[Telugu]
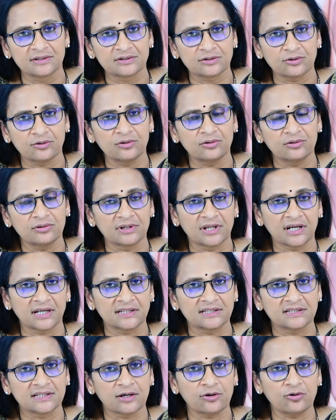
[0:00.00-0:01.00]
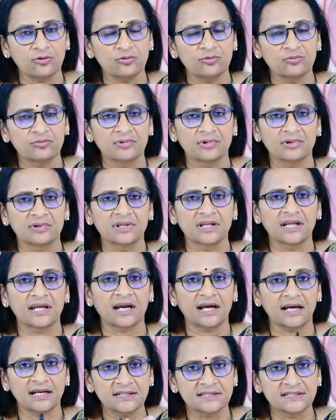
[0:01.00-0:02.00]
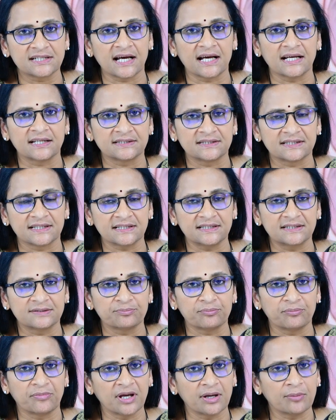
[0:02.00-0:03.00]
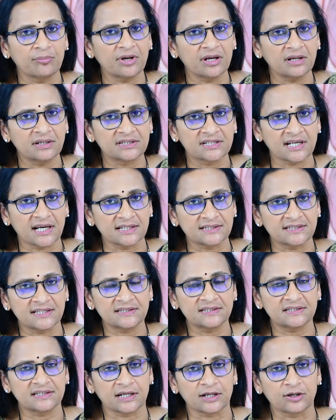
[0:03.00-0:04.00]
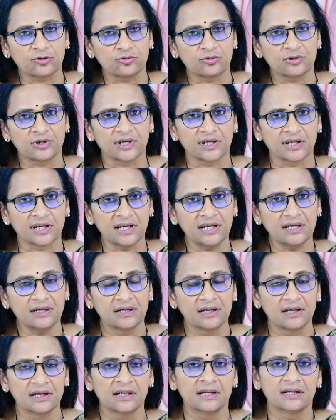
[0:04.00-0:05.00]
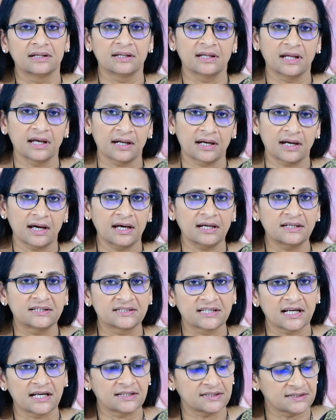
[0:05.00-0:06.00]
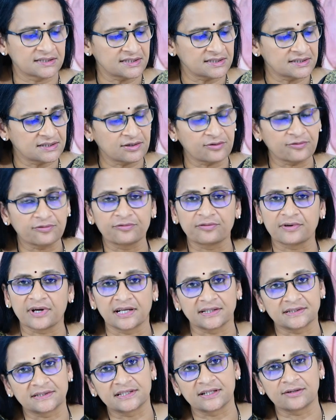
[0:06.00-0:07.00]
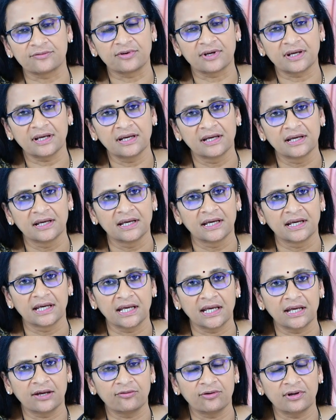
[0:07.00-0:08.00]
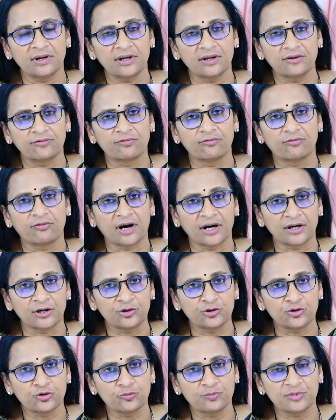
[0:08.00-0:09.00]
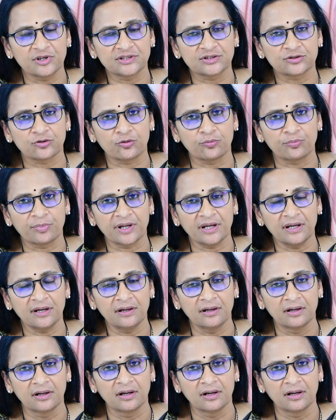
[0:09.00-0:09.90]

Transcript: సో దట్స్ హౌ దెర్ ఆర్ ఛాన్సెస్ మేబీ ఛాన్సెస్ తక్కువ కానీ దెర్ ఆర్ ఛాన్సెస్ ఆఫ్ కన్సీవింగ్ ఈవెన్ ఇఫ్ వన్ ట్యూబ్ ఈజ్ ఓపెన్